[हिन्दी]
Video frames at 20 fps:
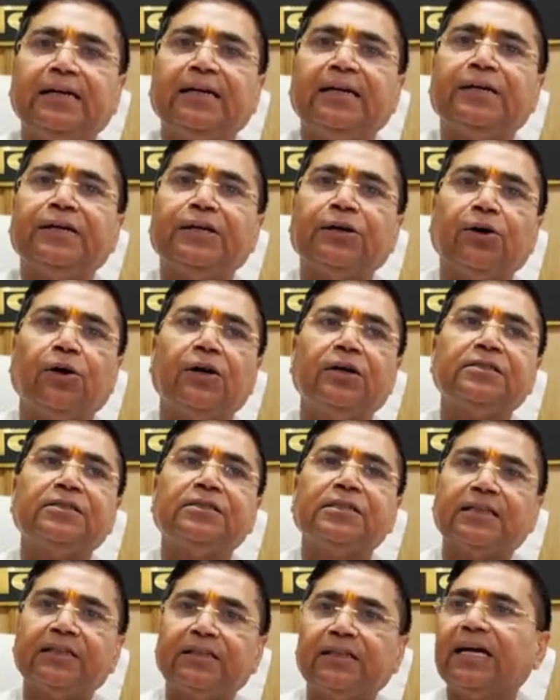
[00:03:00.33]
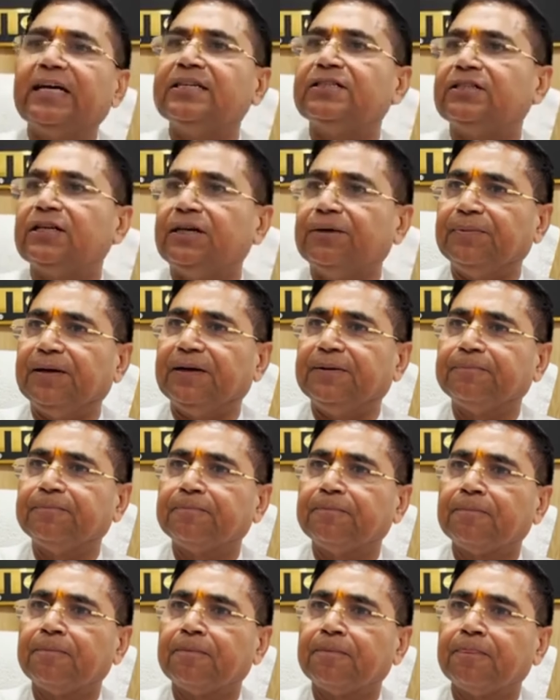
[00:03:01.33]
इन्हें रिकॉर्ड सत्ताईस दिन में
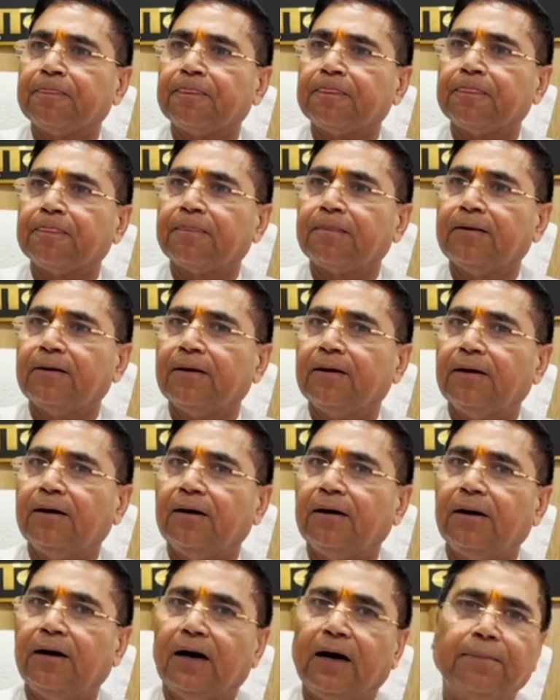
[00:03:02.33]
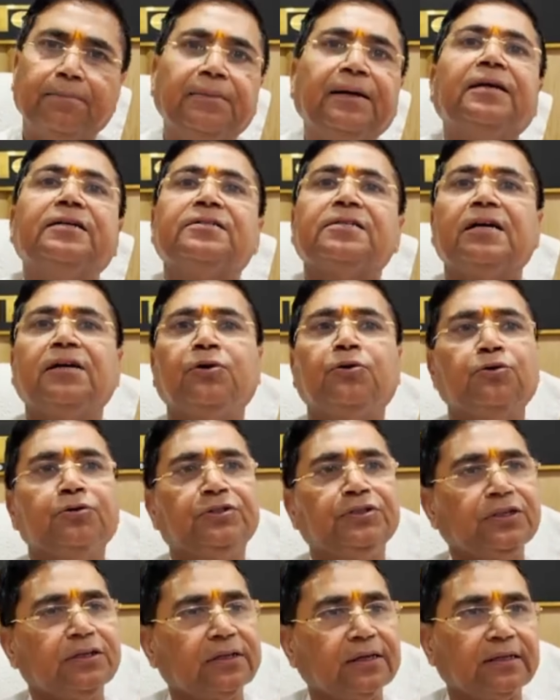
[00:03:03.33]
हमने रिजल्ट
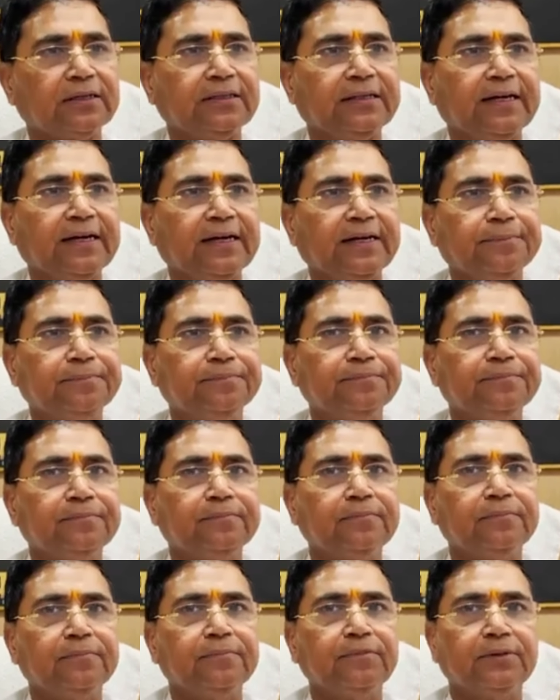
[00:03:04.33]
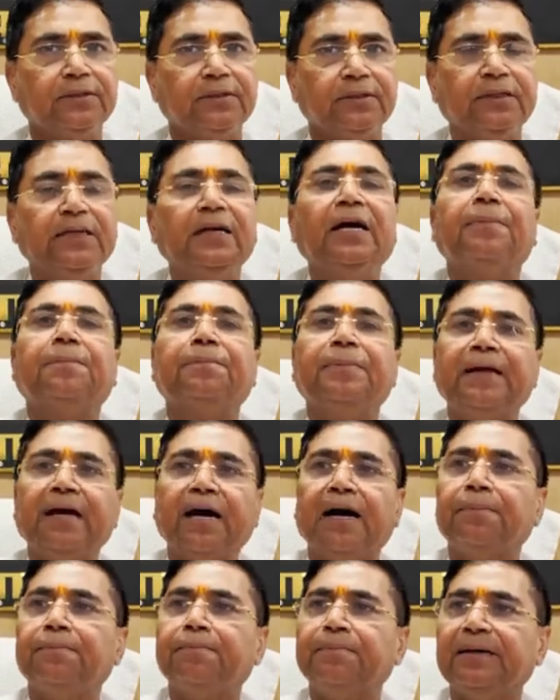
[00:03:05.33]
घोषित कर दिया है ये अपने
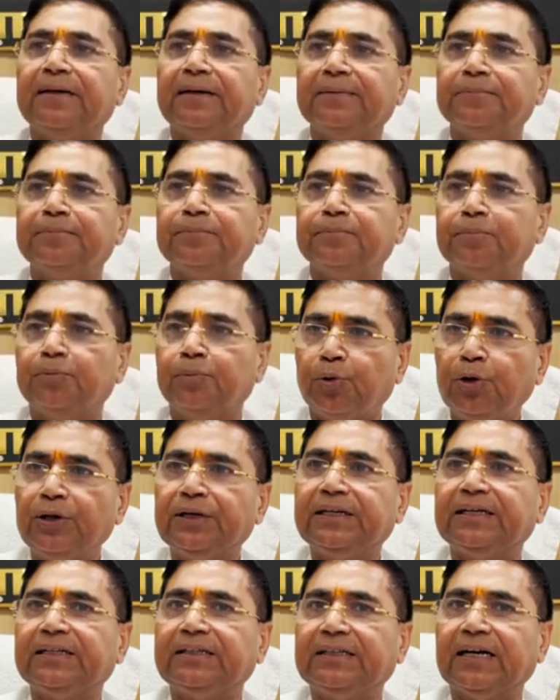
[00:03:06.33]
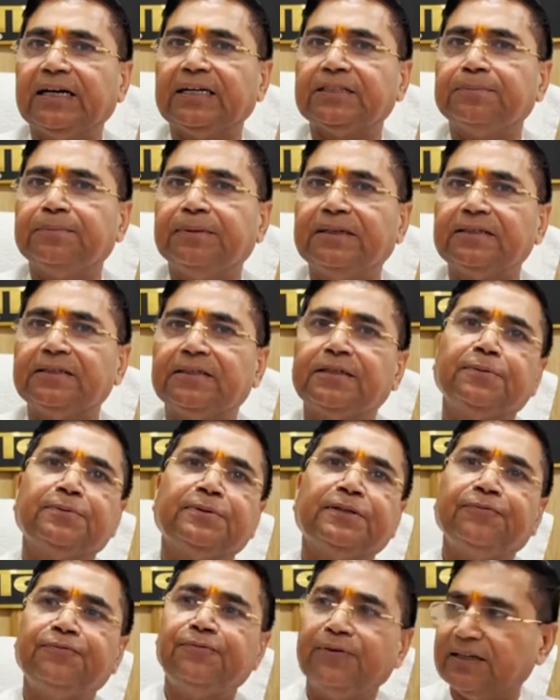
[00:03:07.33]
आप में बोर्ड के इतिहास में
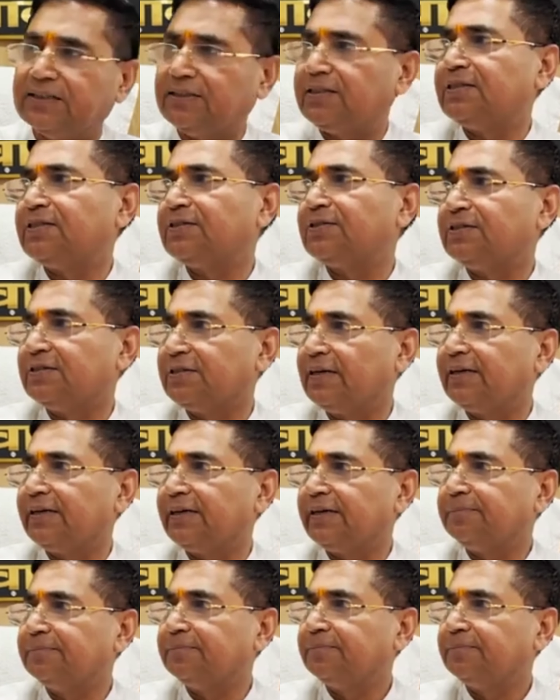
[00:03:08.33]
सबसे फास्टेस्ट रिजल्ट